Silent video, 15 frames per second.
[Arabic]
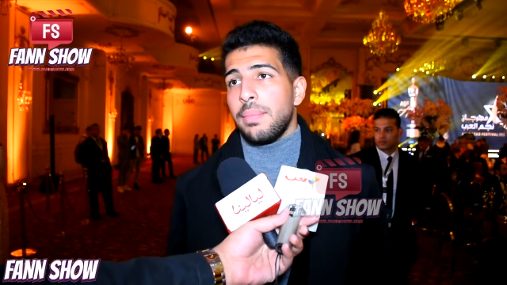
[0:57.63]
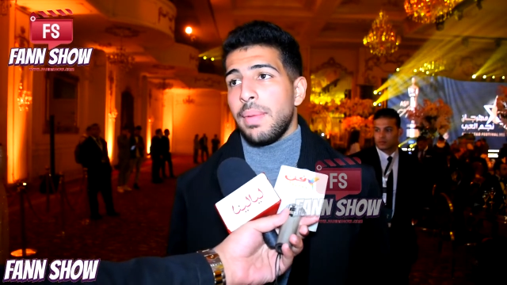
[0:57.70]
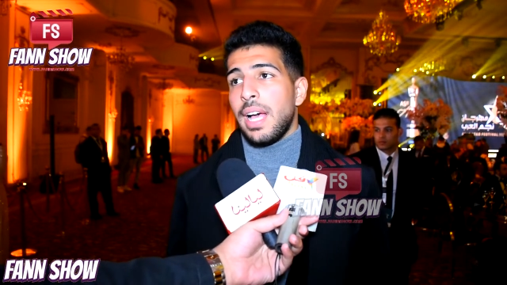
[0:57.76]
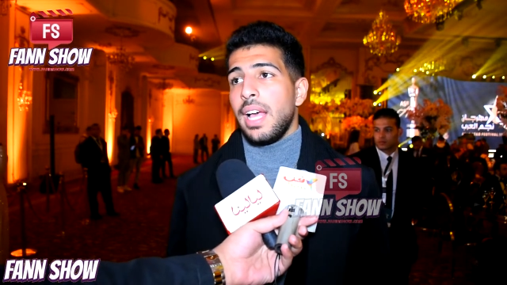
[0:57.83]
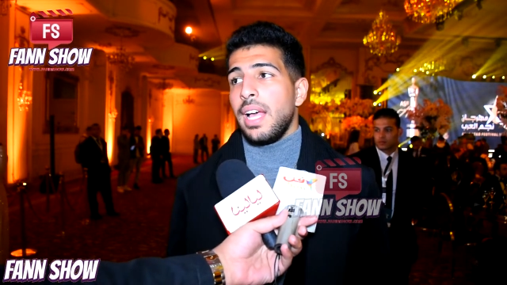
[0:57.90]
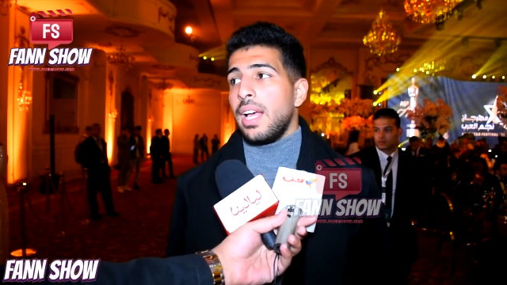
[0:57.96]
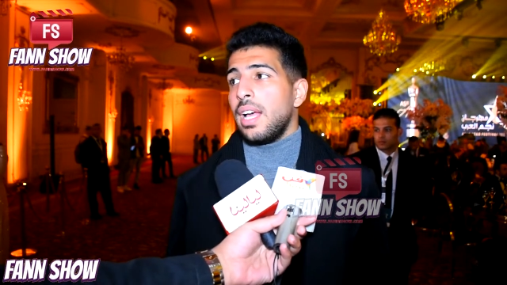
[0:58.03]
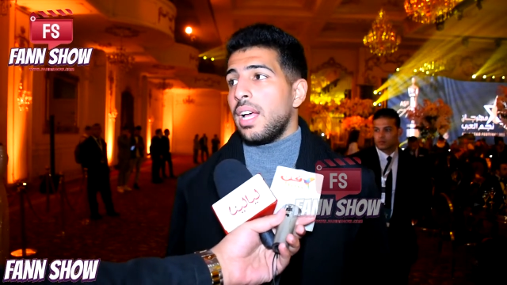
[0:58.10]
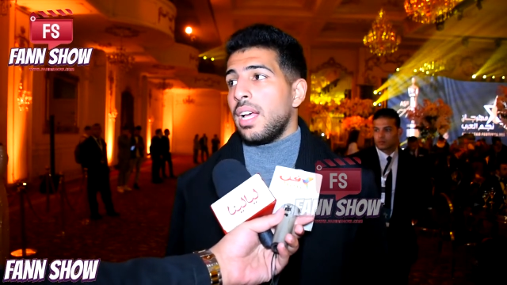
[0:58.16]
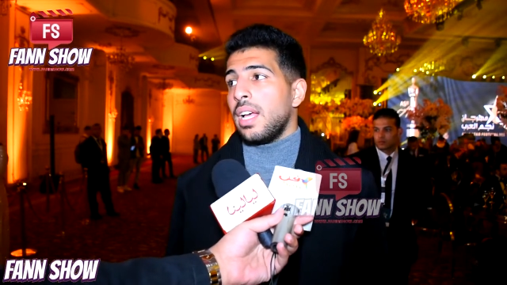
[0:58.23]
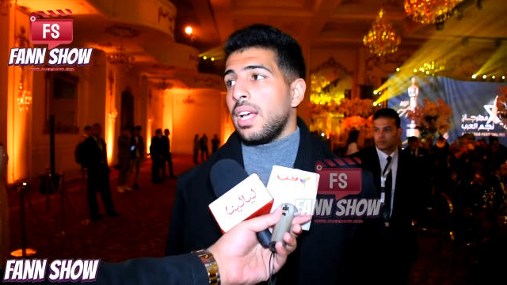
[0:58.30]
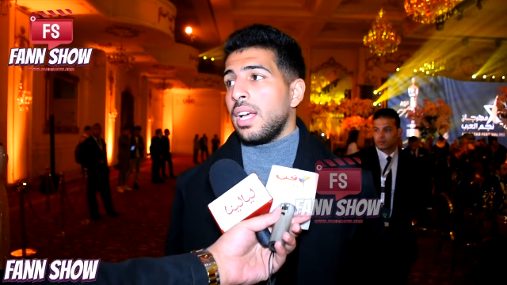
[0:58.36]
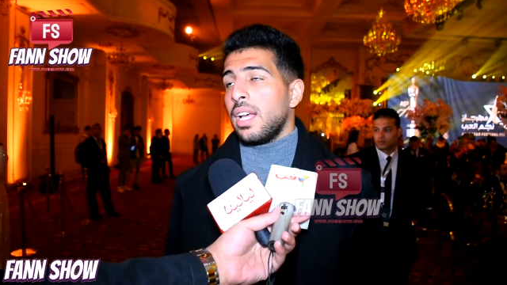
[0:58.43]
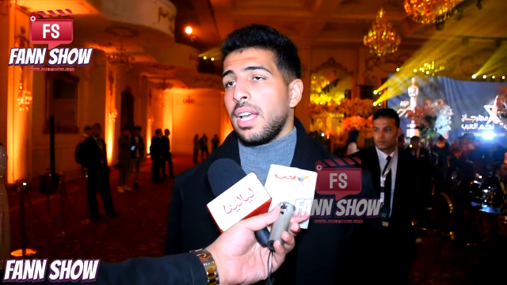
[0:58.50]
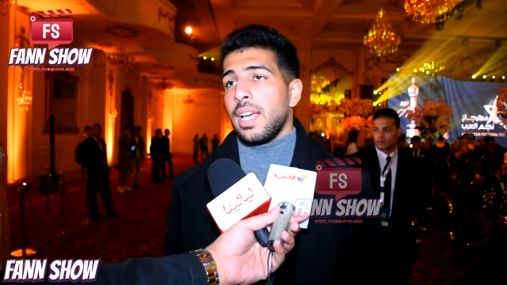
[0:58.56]

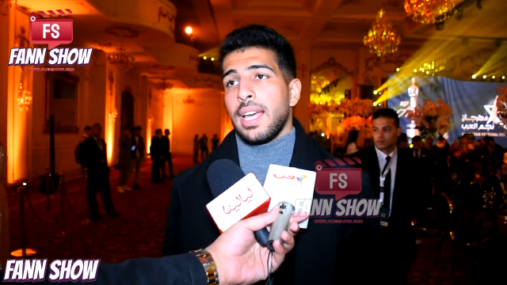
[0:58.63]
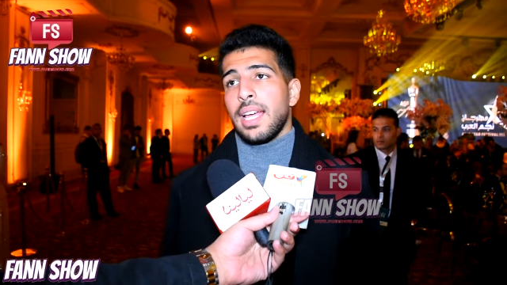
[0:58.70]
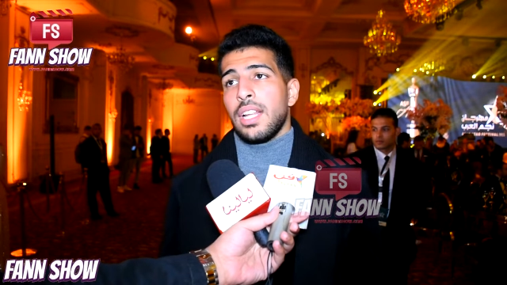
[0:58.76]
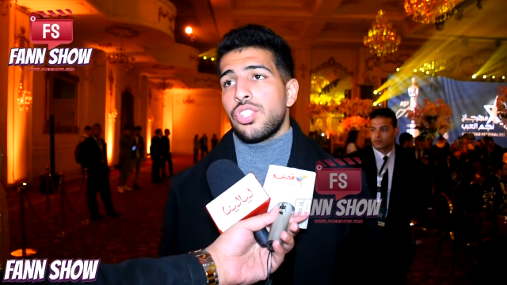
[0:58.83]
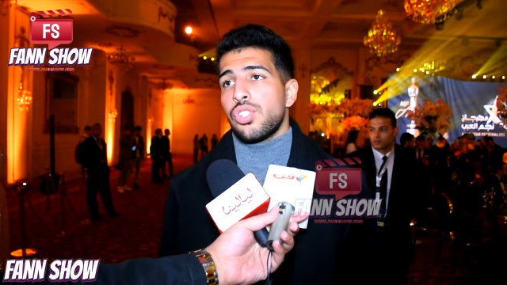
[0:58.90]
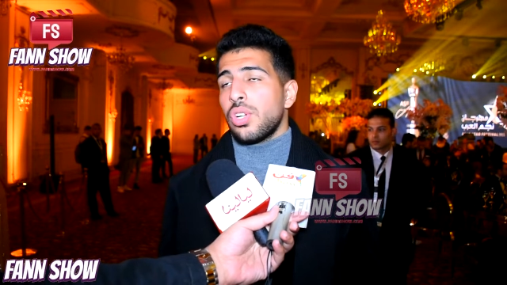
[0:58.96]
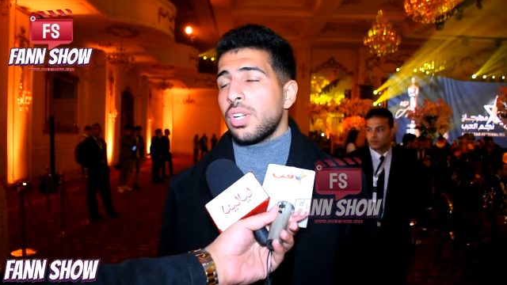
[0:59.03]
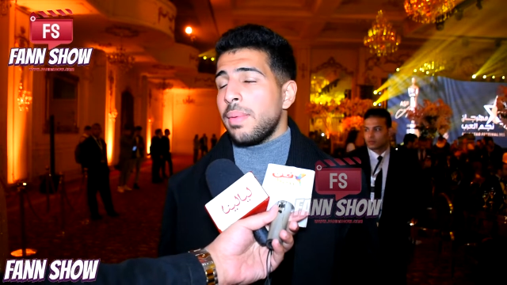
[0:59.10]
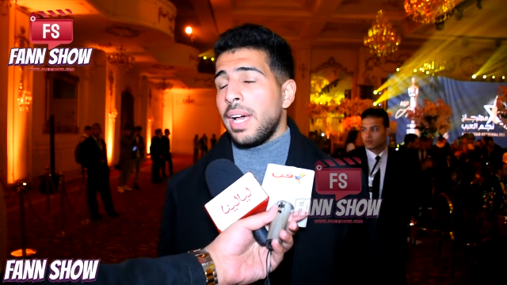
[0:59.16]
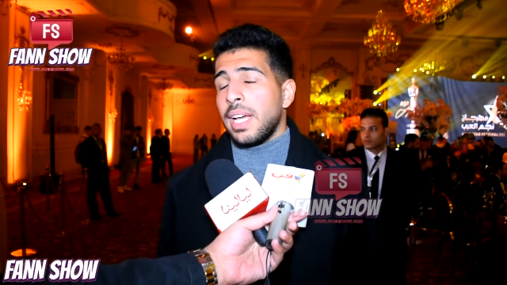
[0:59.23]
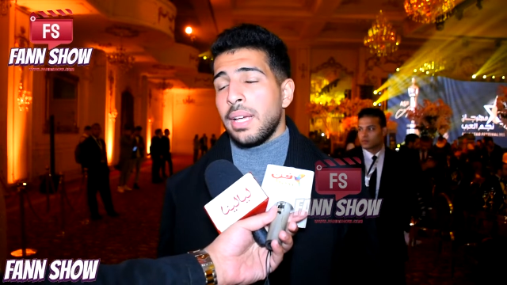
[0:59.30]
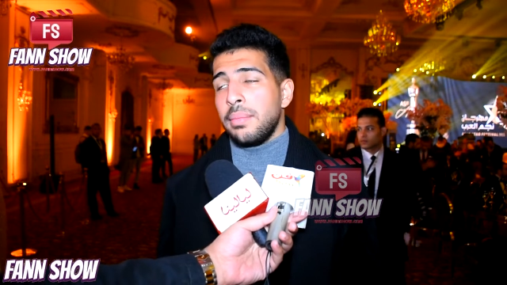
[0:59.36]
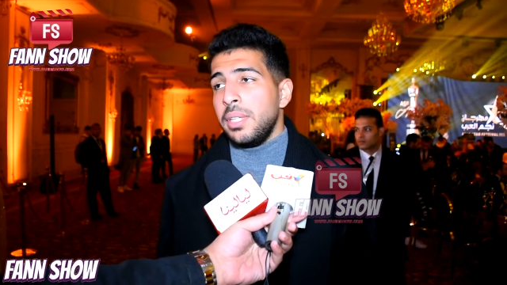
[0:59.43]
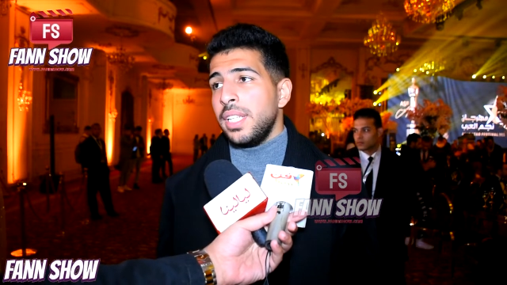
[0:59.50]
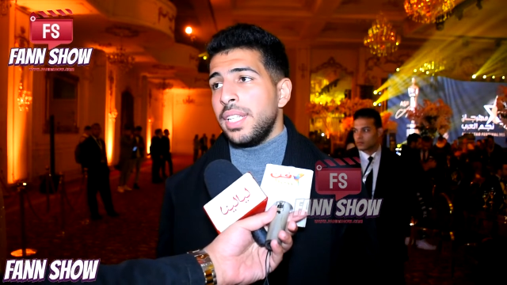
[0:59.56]
معاها الشغل معاها
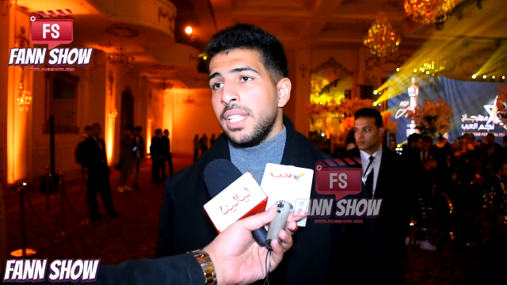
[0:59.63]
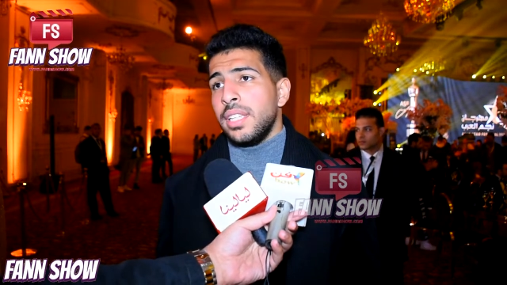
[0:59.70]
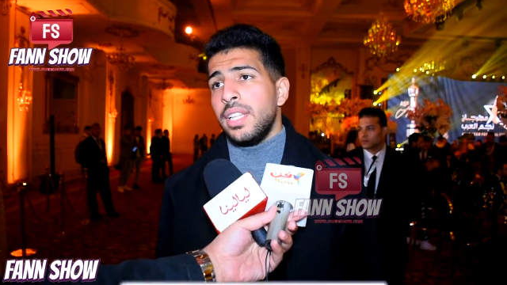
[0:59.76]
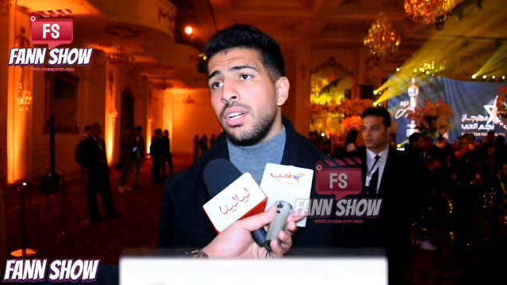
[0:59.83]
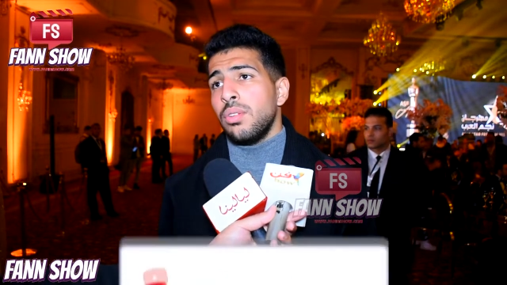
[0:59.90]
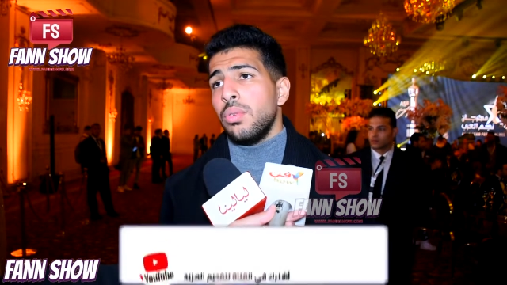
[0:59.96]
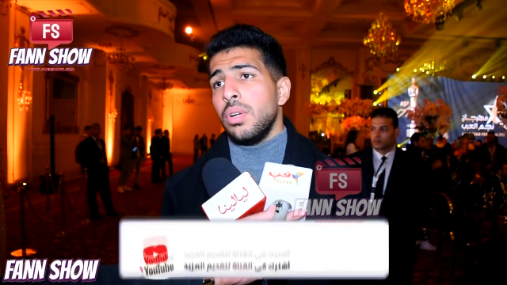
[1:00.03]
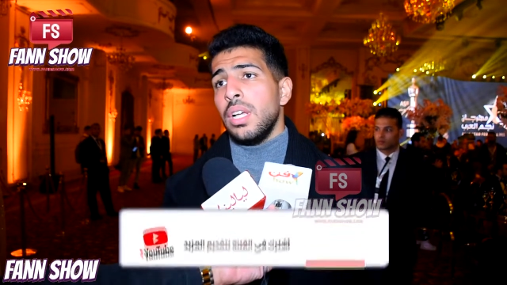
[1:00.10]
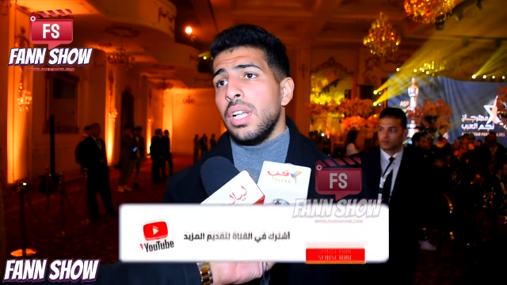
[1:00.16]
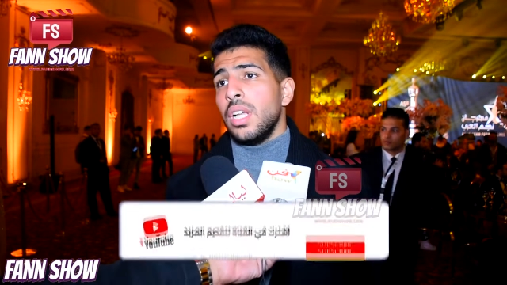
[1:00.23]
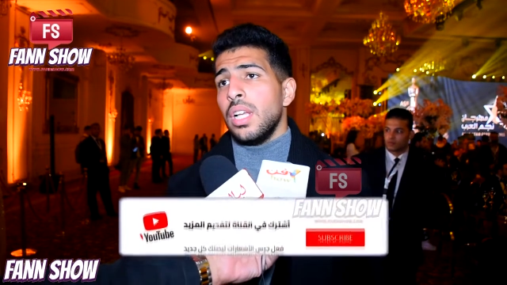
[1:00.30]
جميل جدا و...